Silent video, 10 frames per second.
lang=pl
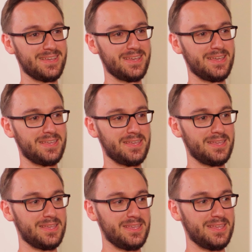odgłosy.
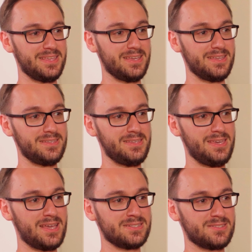
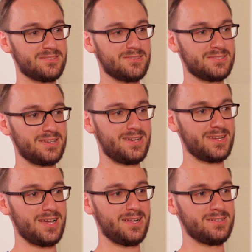jest to
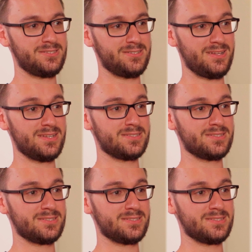serial źle